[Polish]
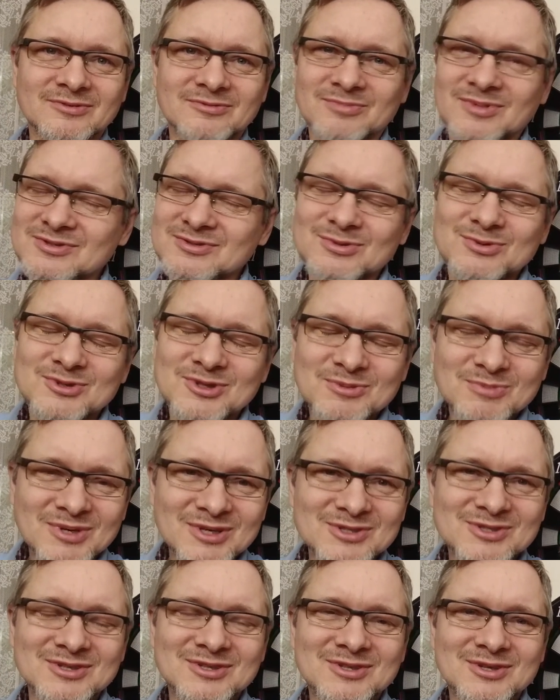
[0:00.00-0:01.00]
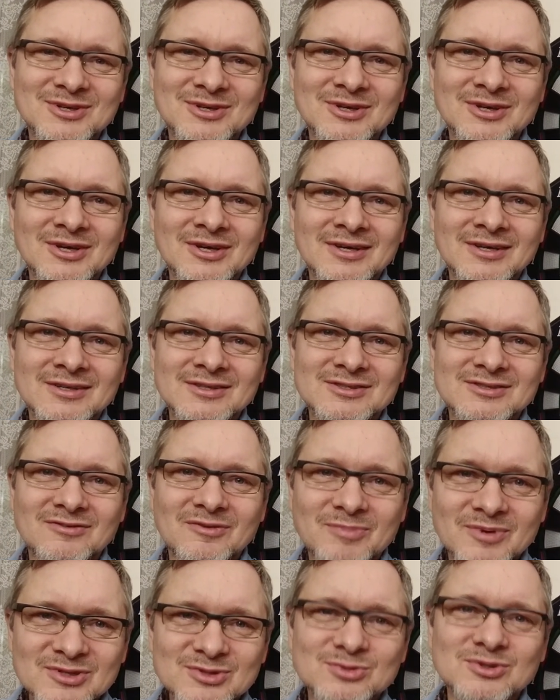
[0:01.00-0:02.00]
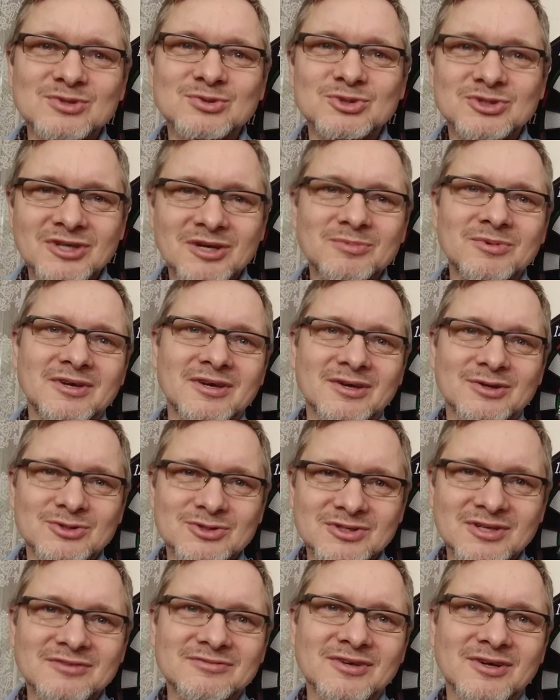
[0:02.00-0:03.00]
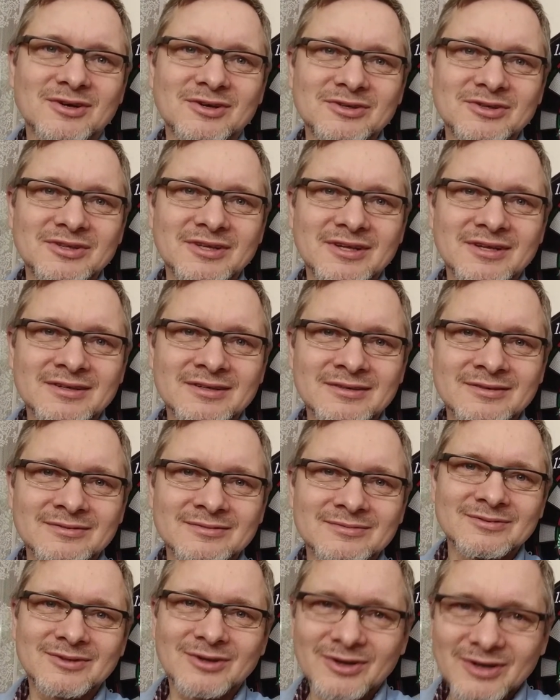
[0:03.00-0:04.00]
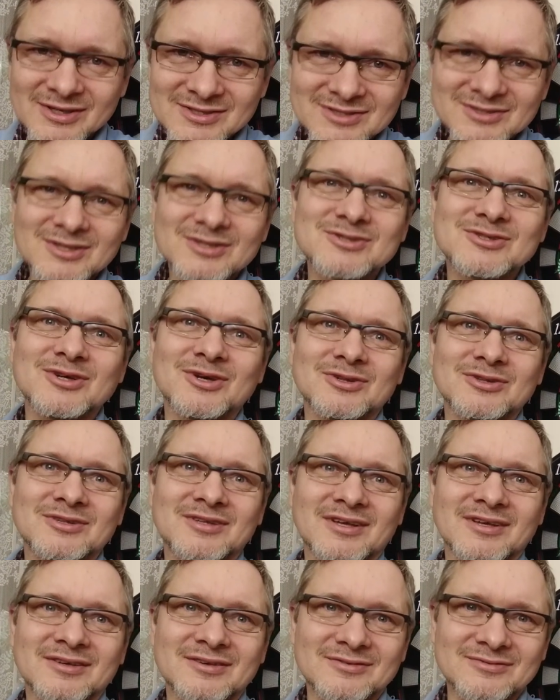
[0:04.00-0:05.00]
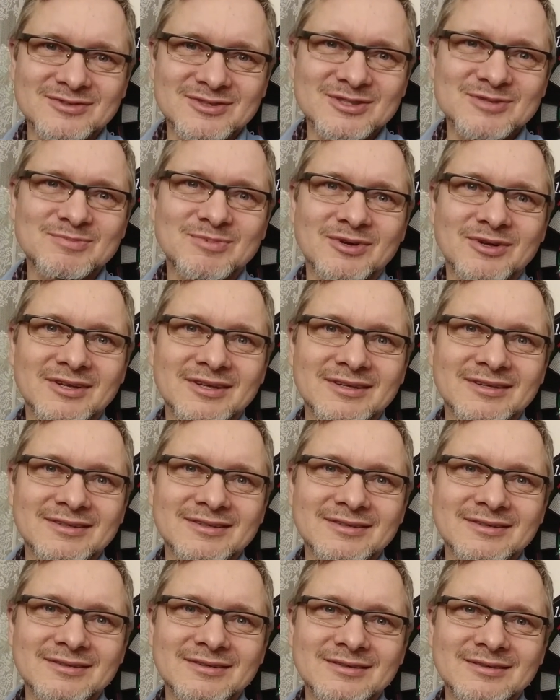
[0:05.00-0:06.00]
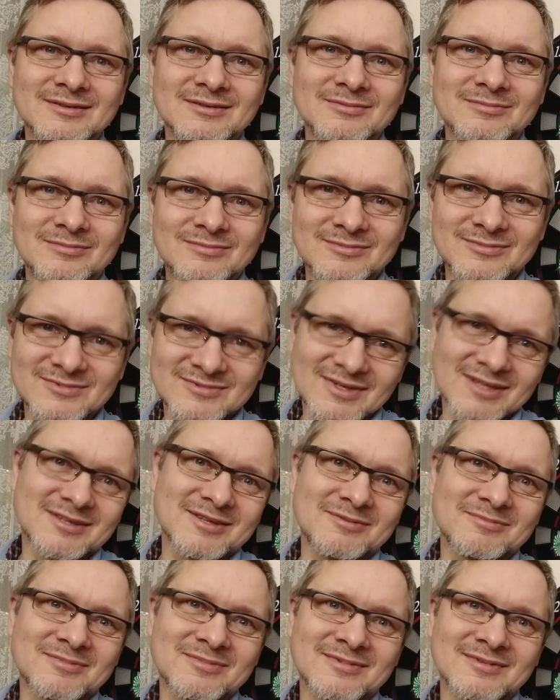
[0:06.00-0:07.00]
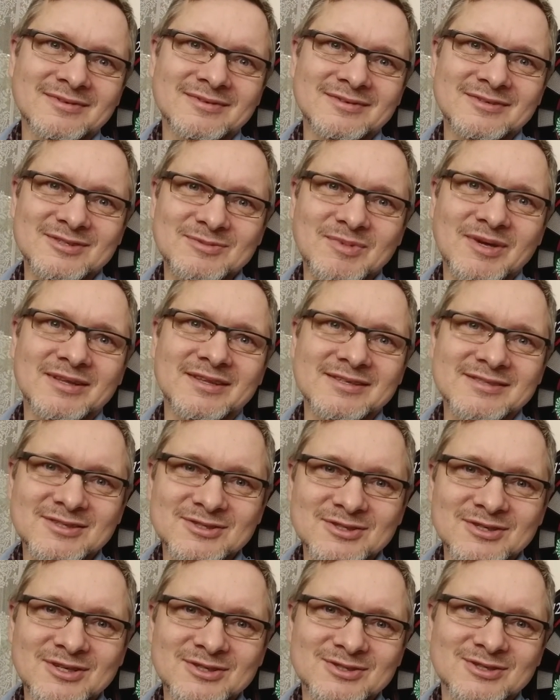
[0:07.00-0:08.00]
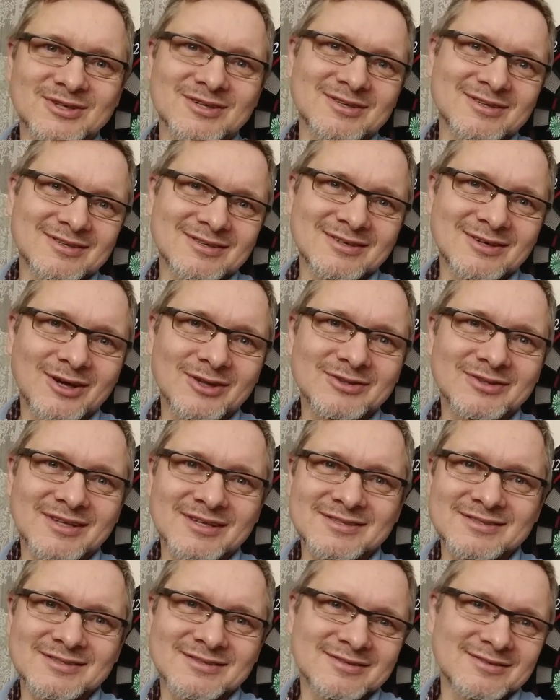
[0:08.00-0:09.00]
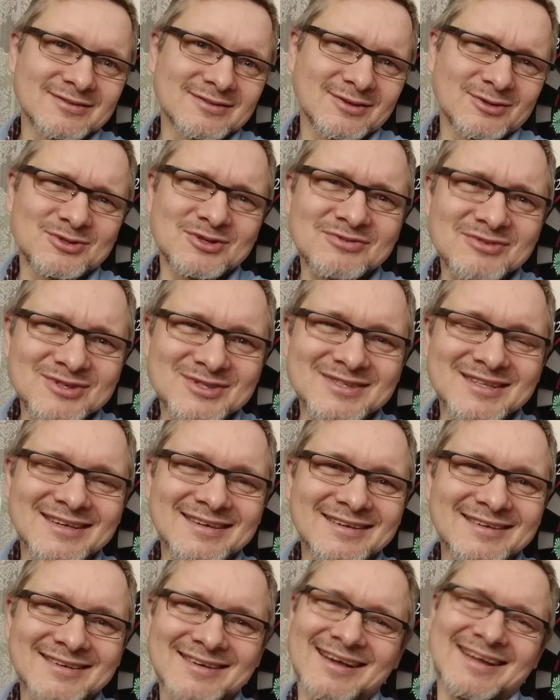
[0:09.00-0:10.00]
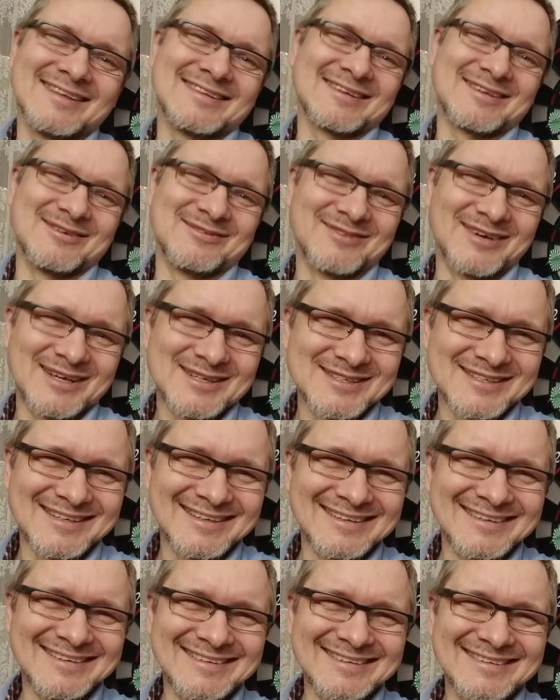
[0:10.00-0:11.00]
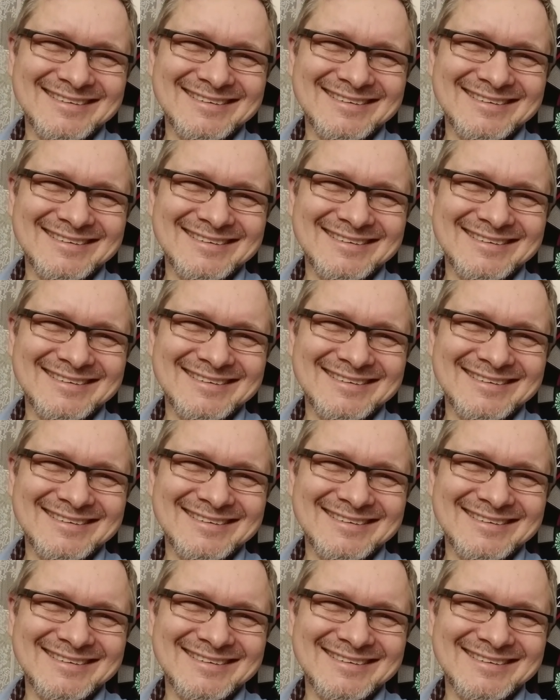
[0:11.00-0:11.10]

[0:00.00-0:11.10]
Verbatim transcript: W bardzo dużej mierze to, co wypracujesz u siebie jako szef, jako lider, to organizacja ci odda w zespole. Zatem zmiana zaczyna się od nas. Oczywiste, ale takie ważne.